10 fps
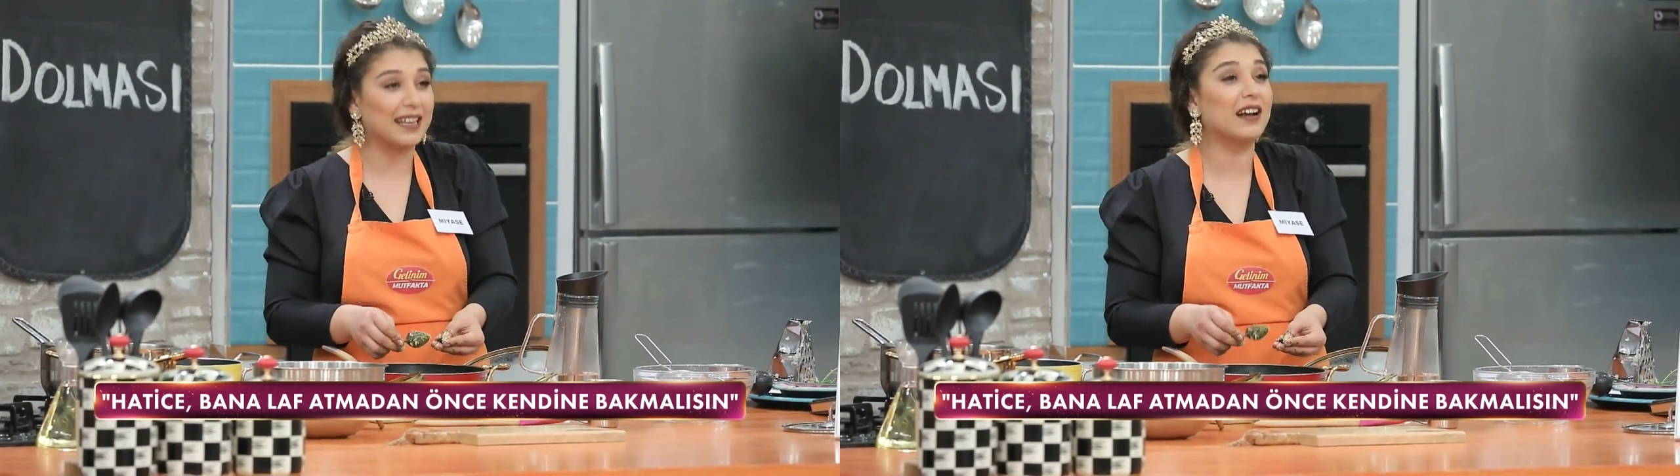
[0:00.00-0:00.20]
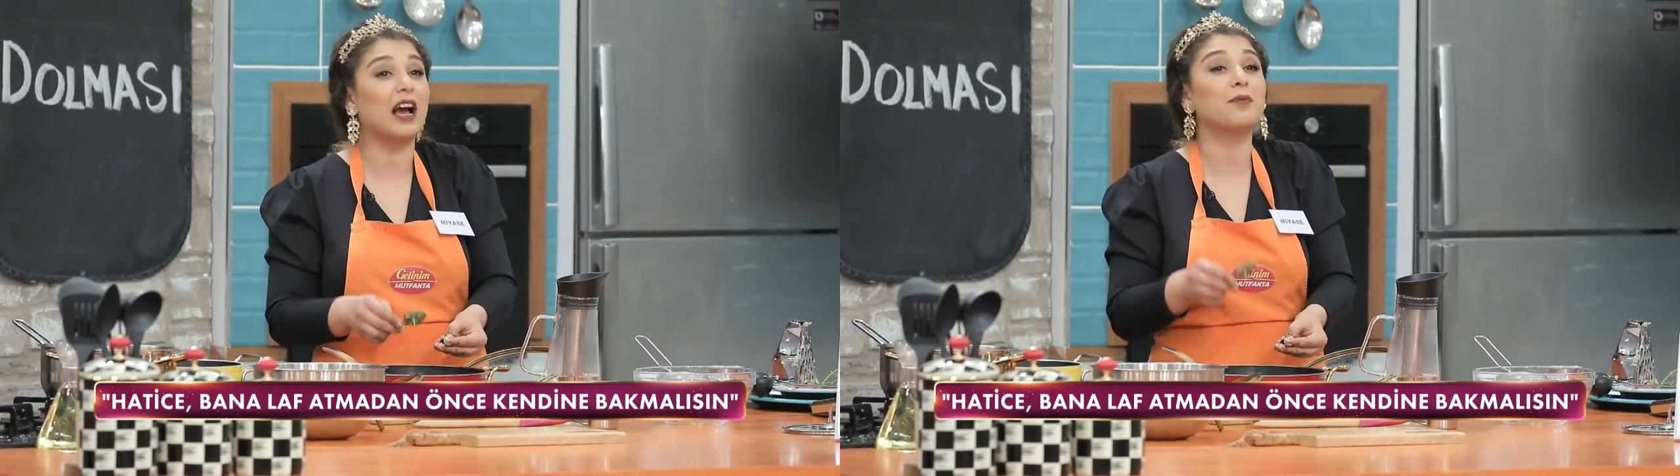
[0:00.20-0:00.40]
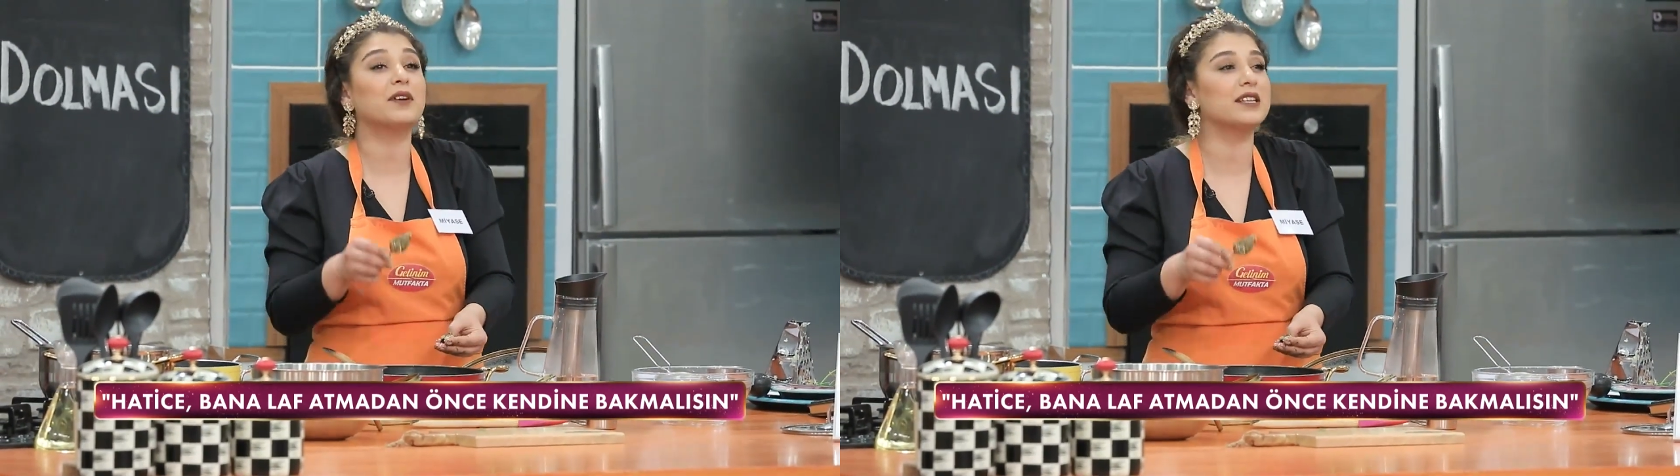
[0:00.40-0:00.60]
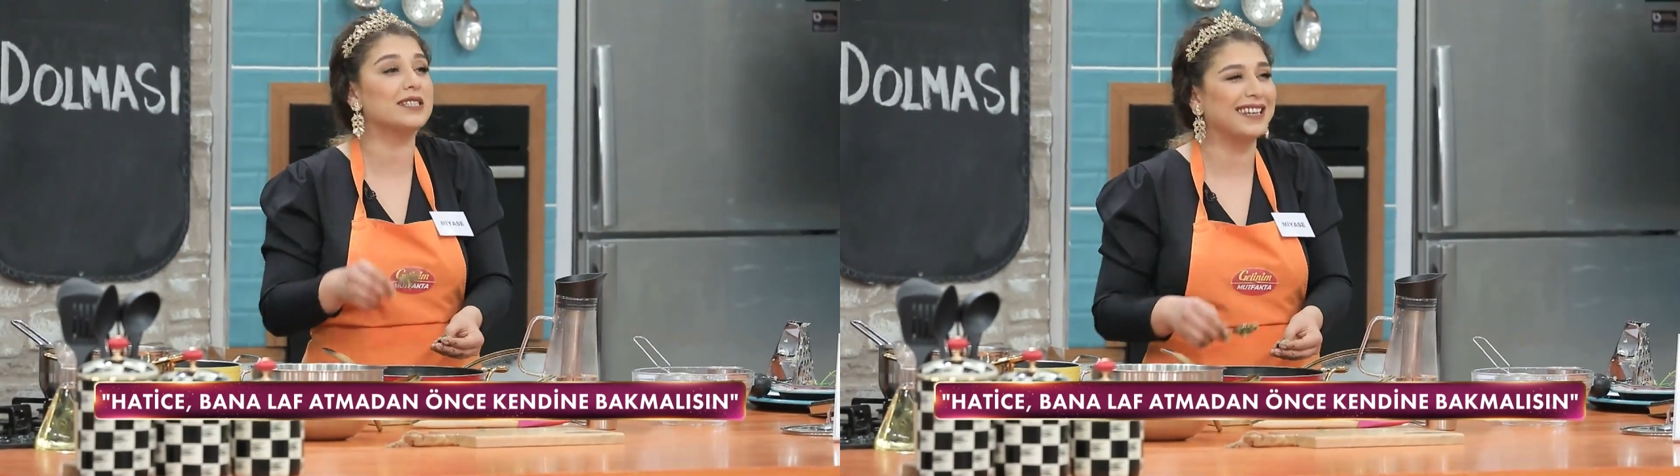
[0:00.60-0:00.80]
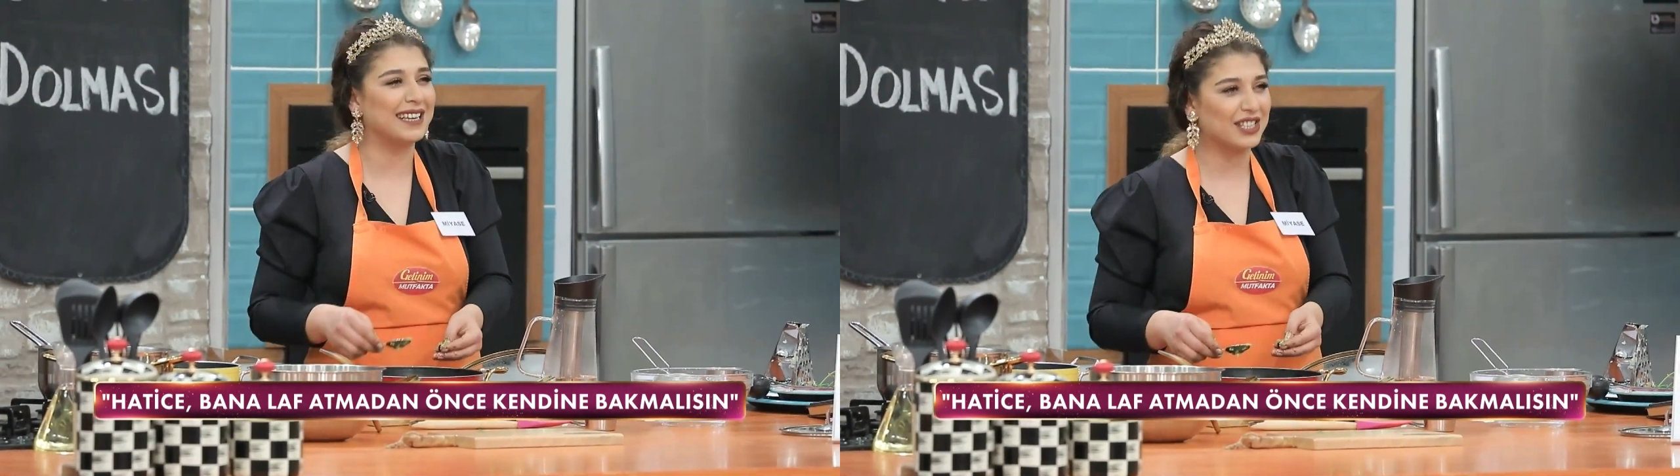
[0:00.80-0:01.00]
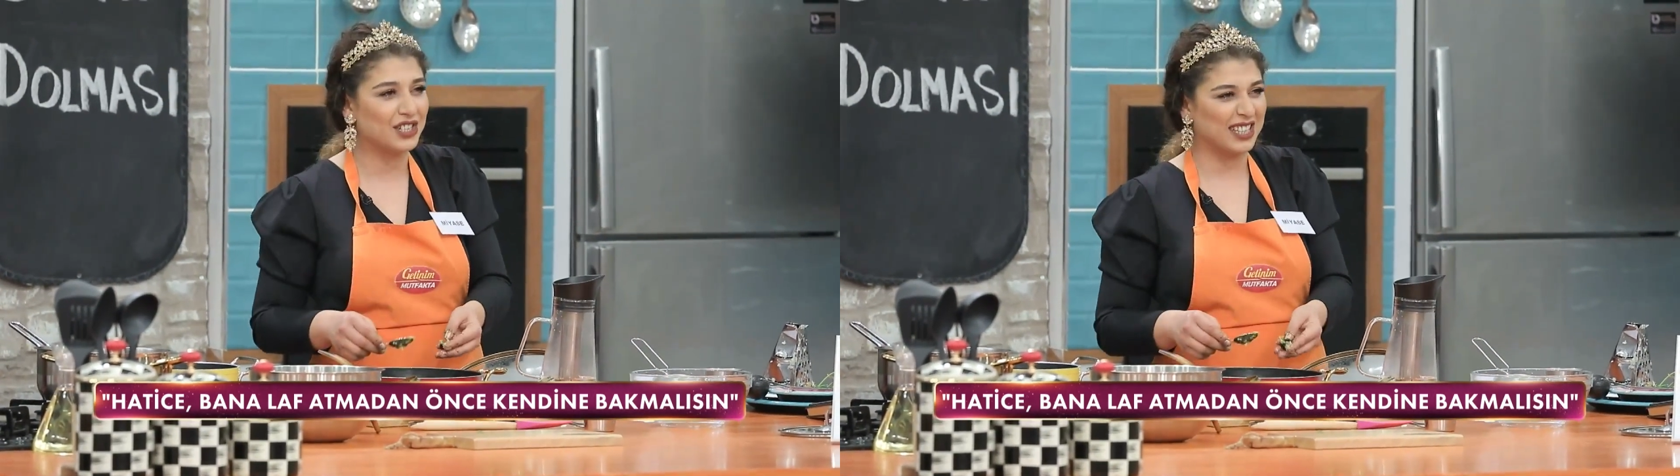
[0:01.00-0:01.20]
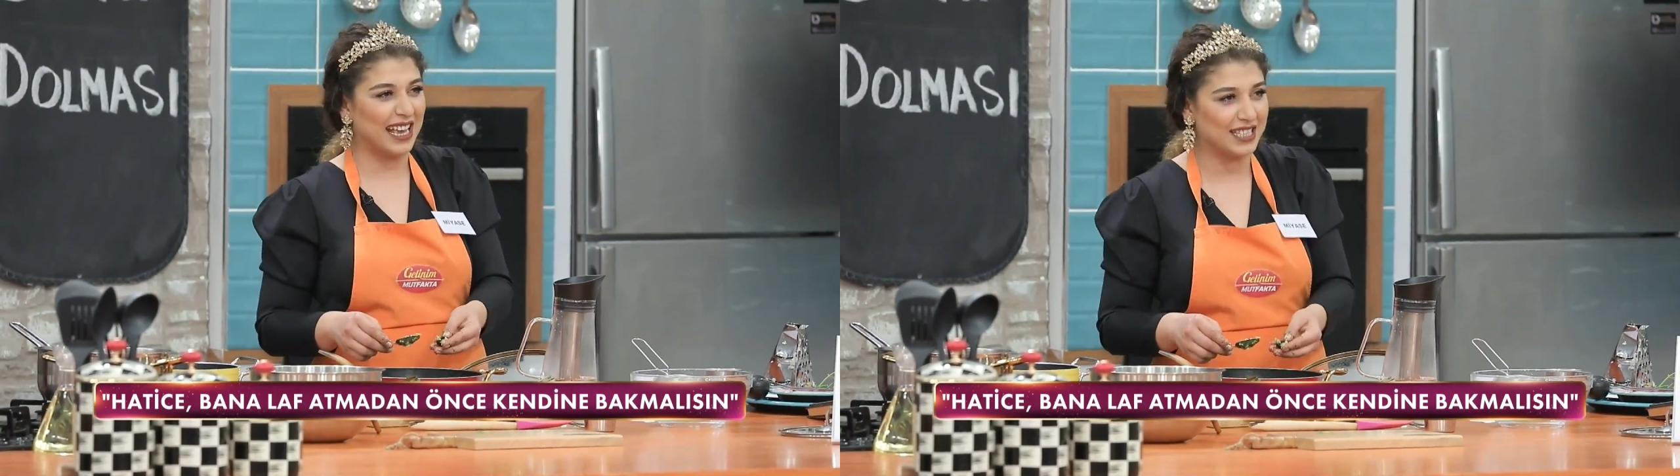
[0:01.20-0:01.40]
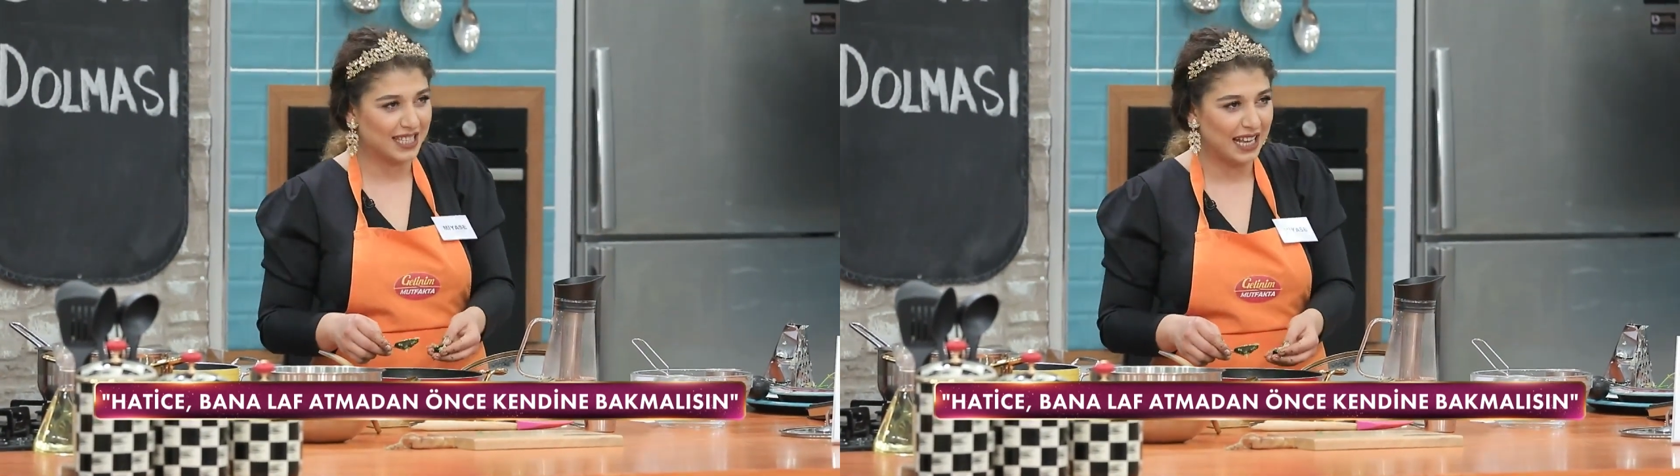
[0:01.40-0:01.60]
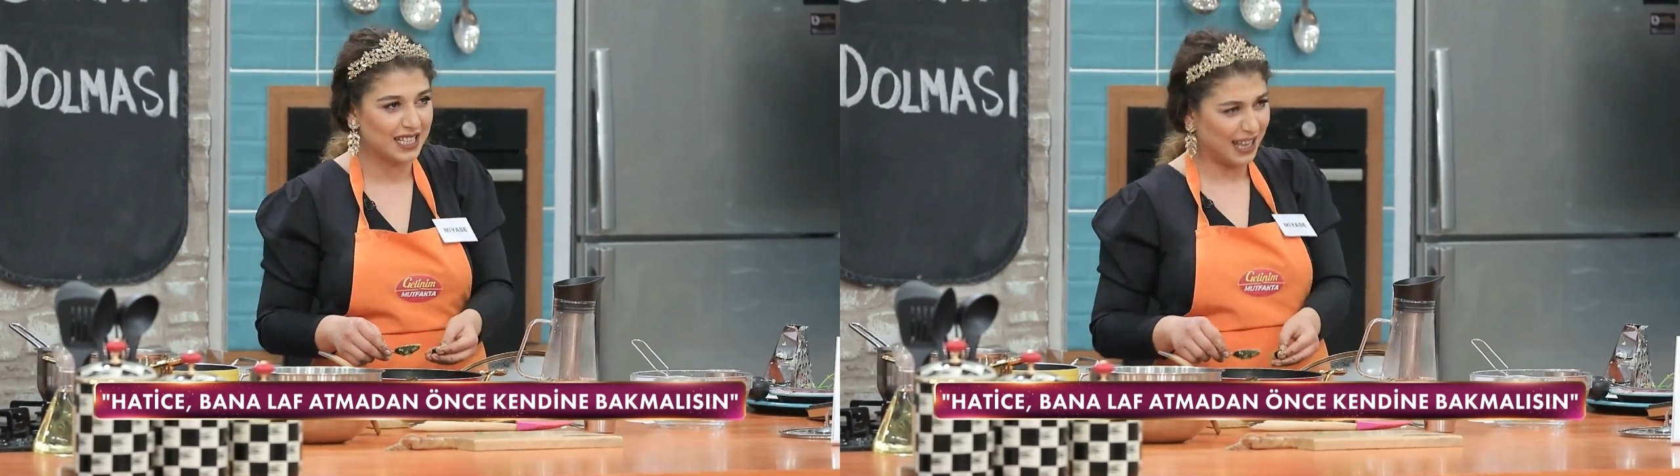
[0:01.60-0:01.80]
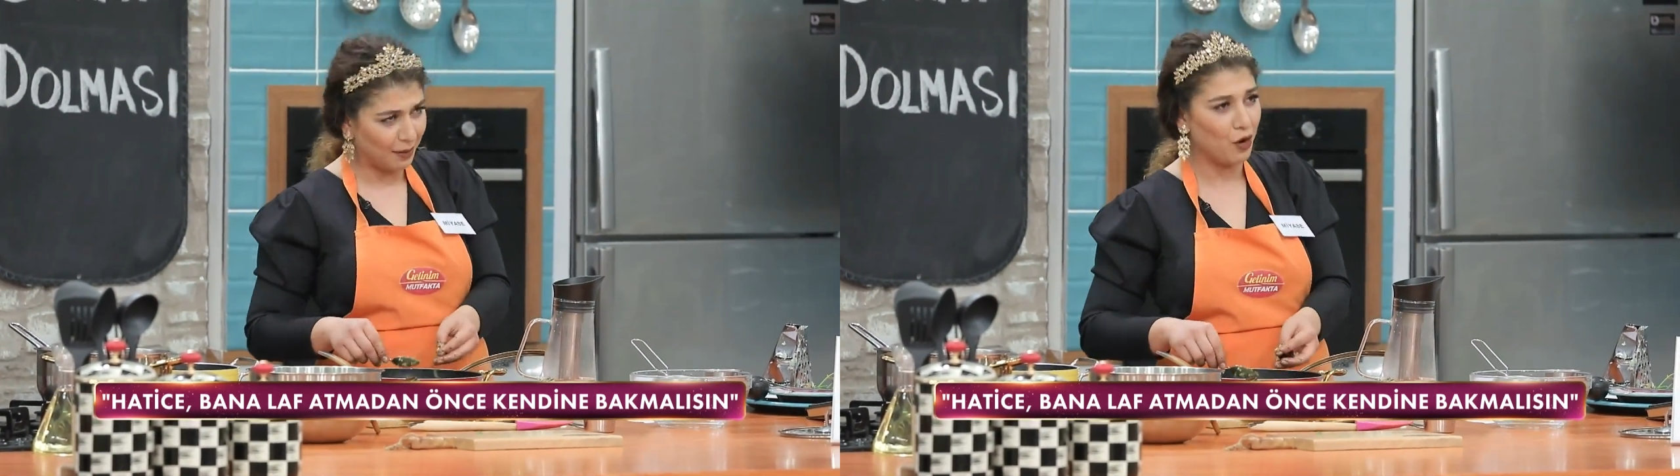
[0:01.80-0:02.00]
kalp krizleri geçirten sen.
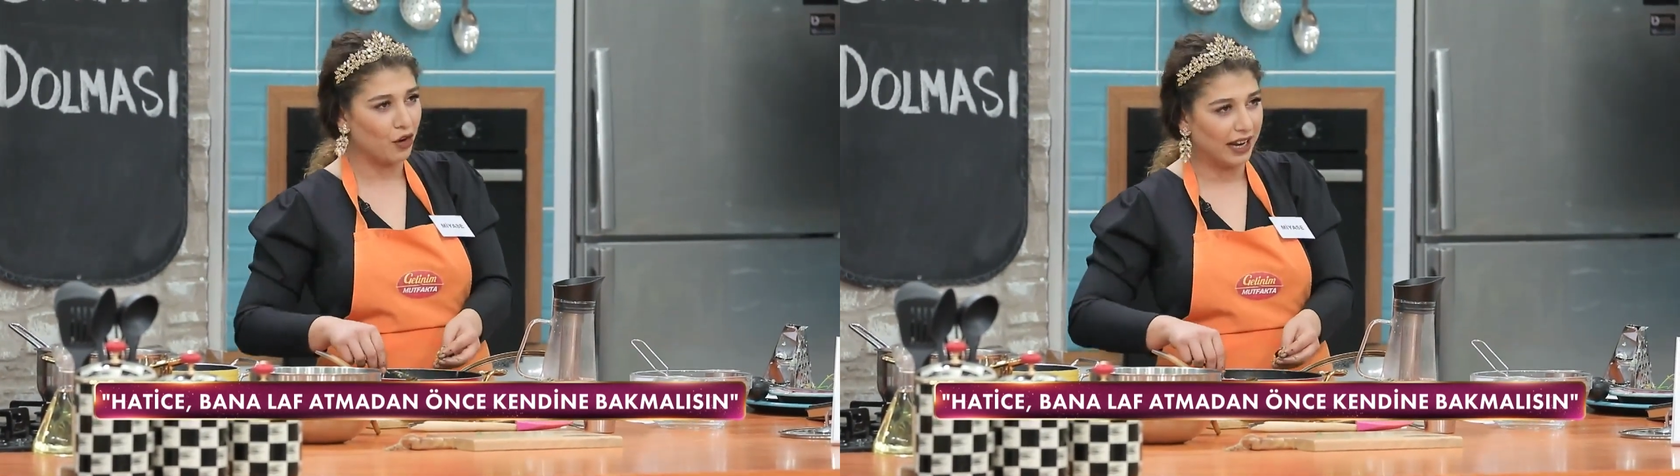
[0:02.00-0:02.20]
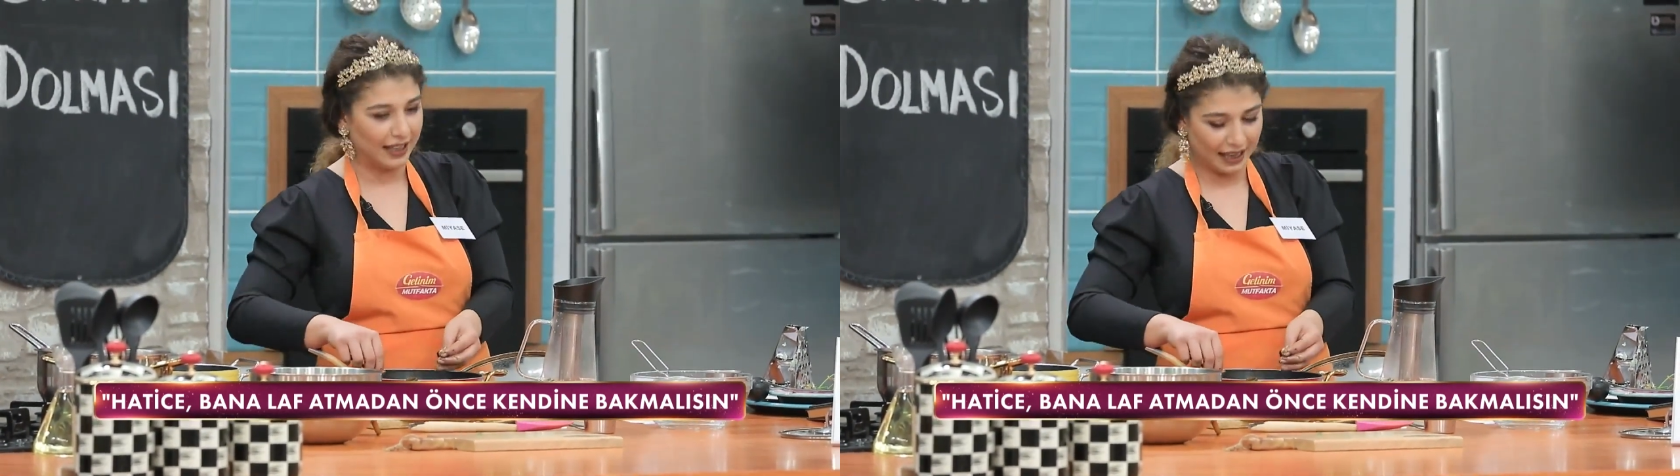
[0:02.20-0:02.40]
Sen mi örnek